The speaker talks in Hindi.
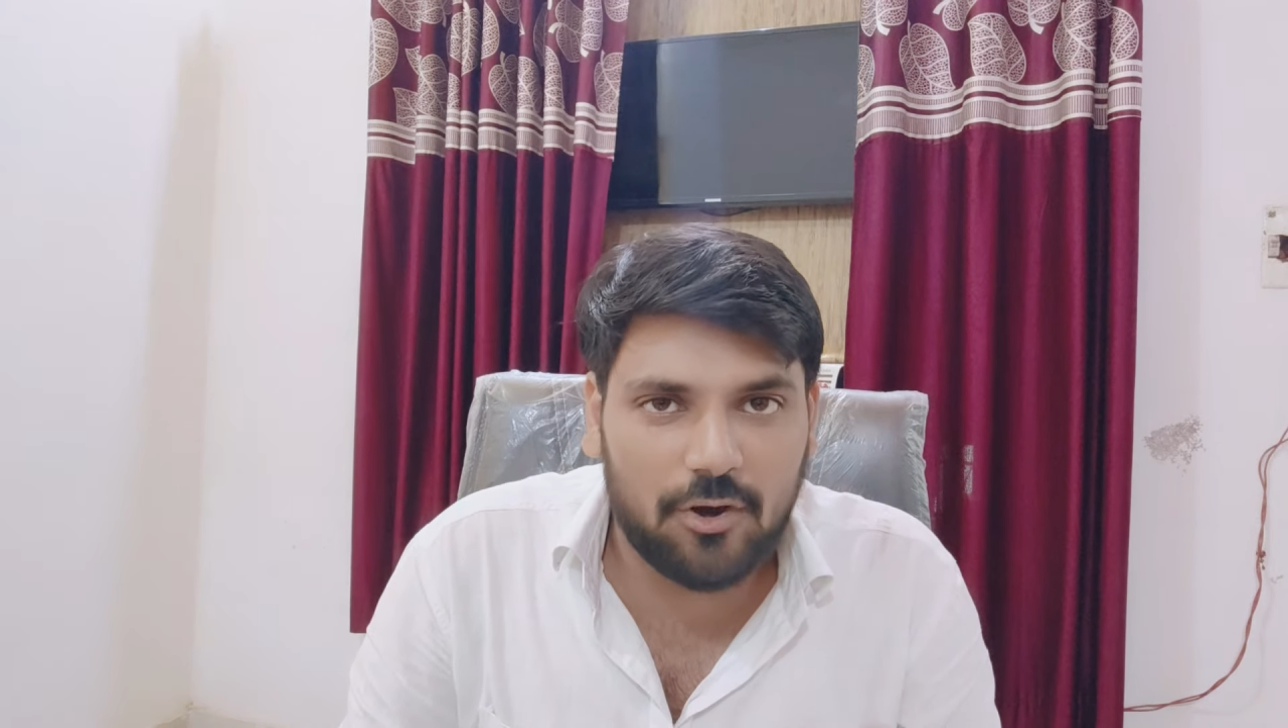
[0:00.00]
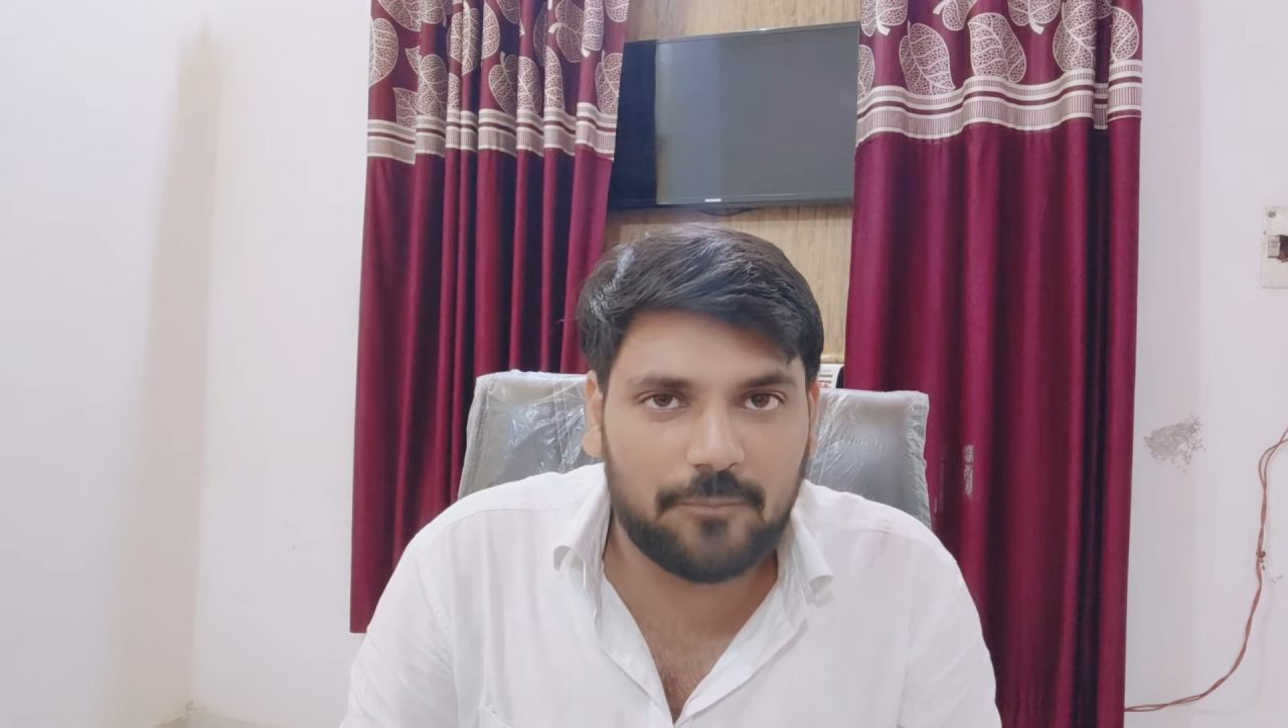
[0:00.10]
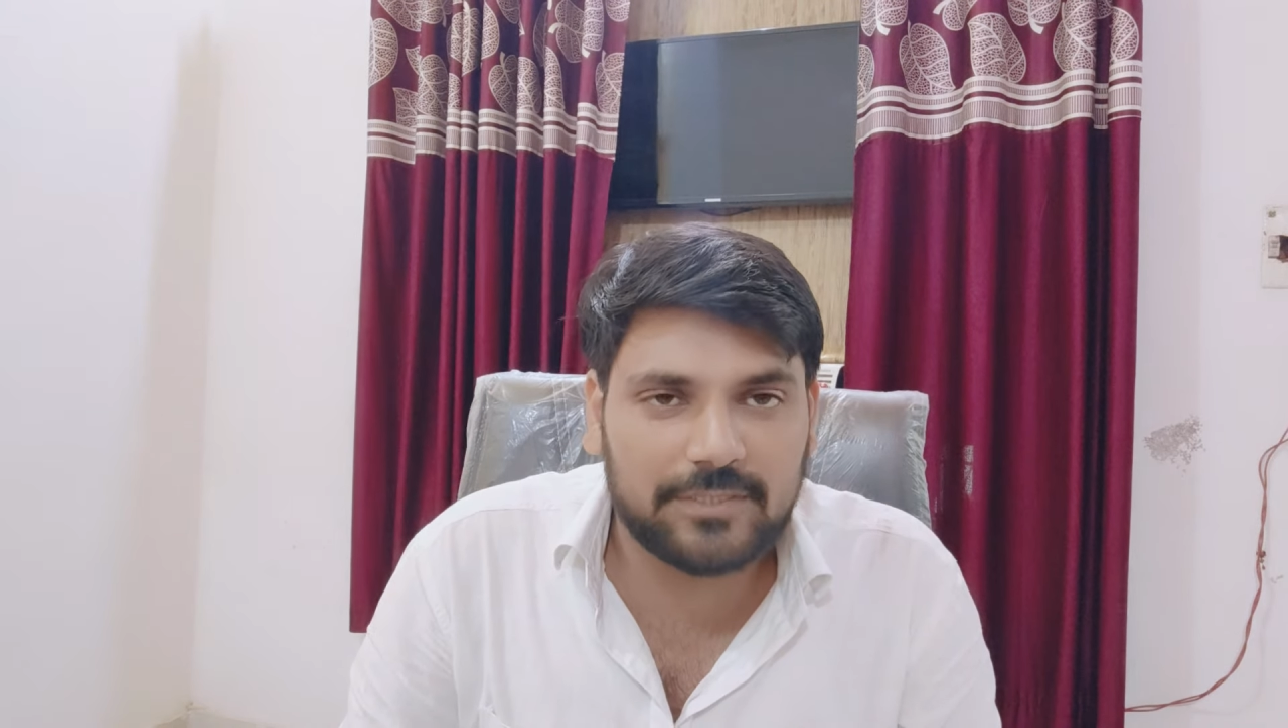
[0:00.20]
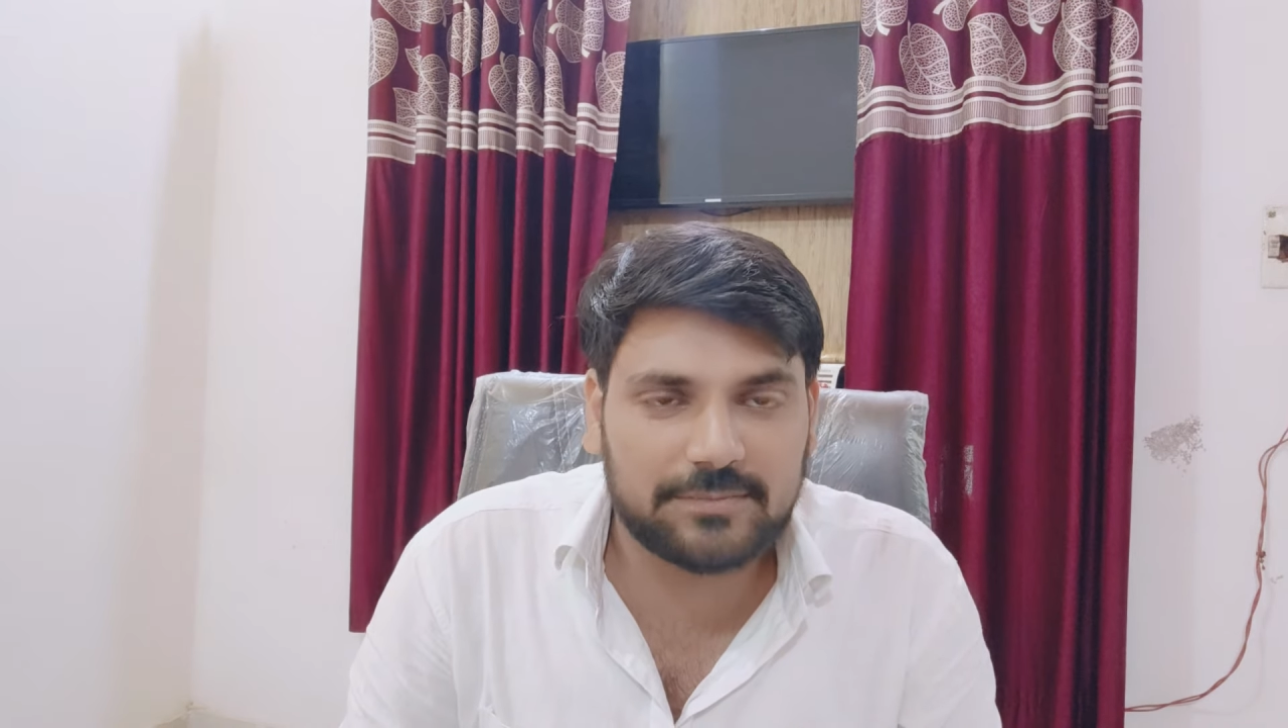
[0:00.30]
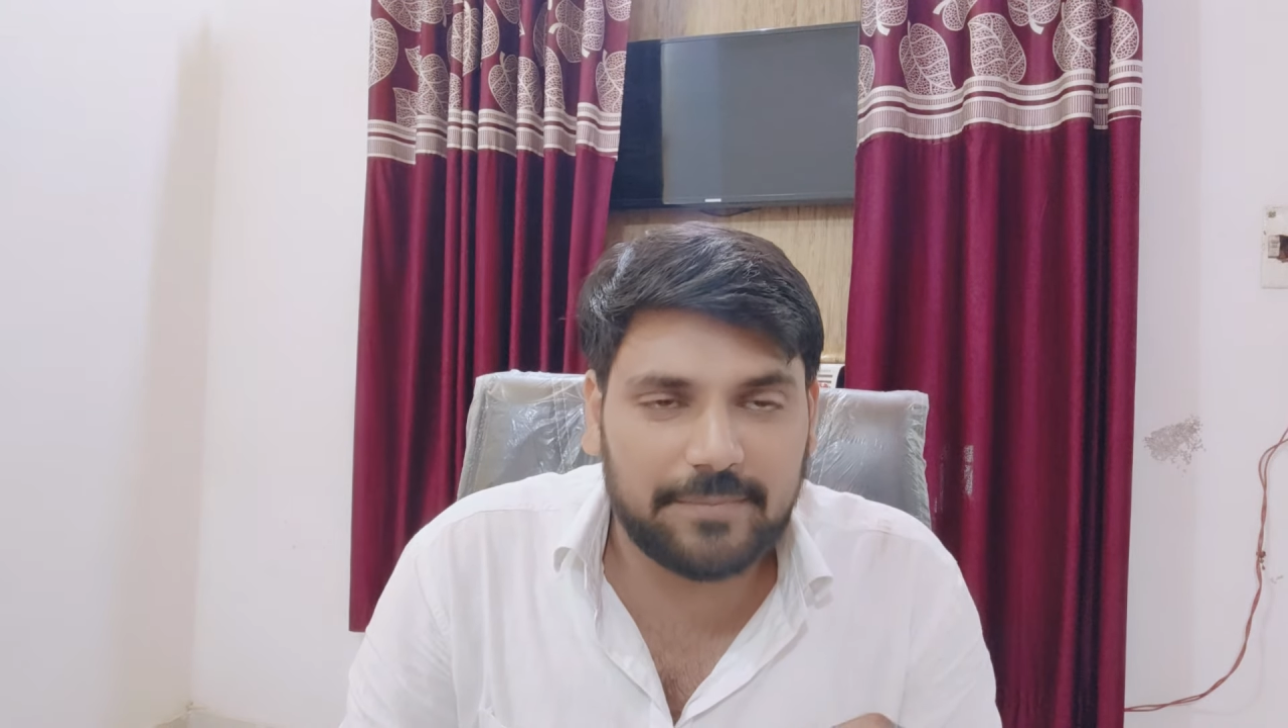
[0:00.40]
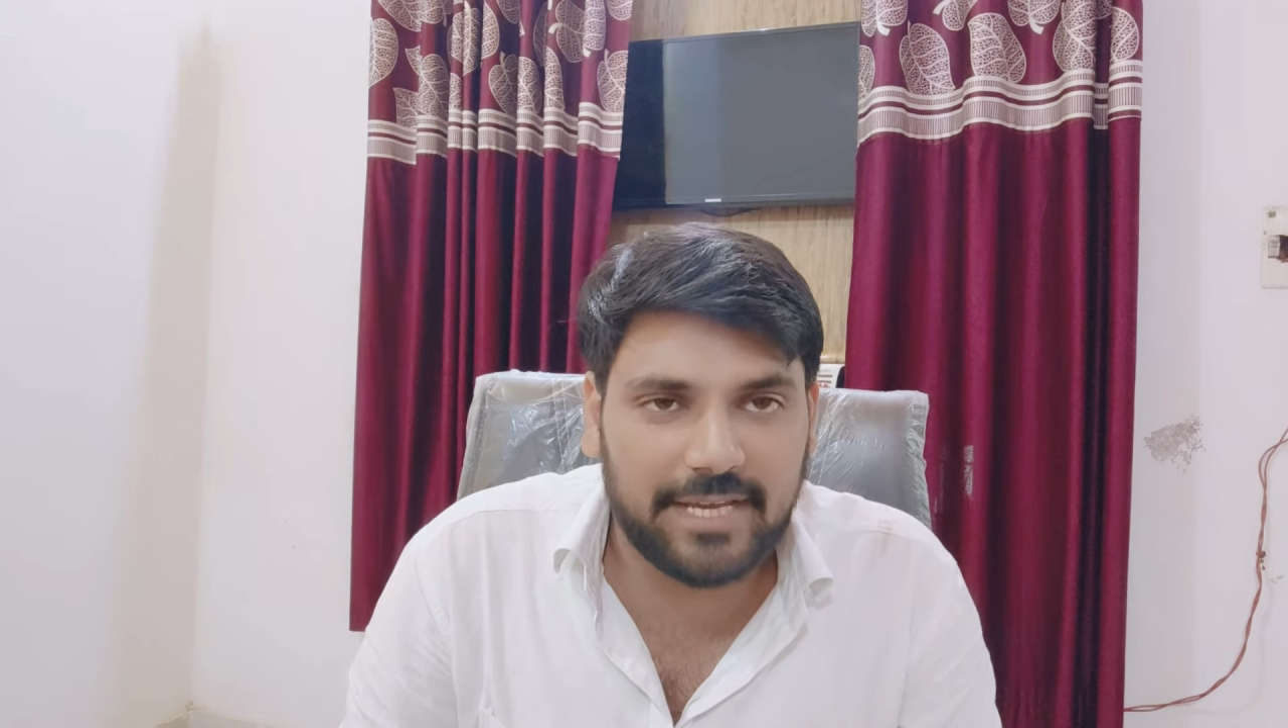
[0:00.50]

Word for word: ऑफिस